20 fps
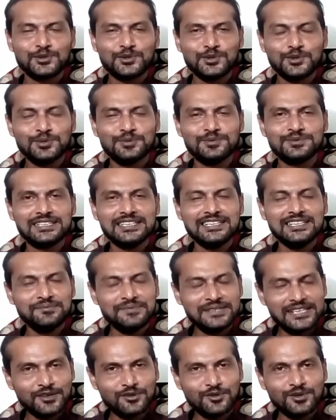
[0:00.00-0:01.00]
তো তিনি
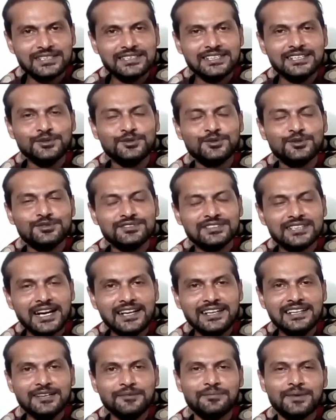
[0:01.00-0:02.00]
বিয়ে করেছেন
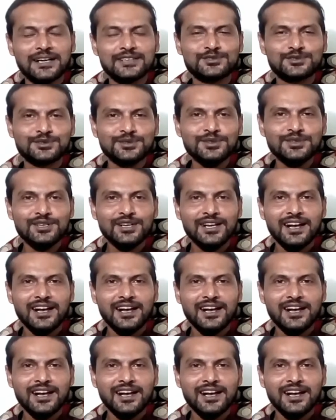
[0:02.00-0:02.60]
গুজরাটের পাত্র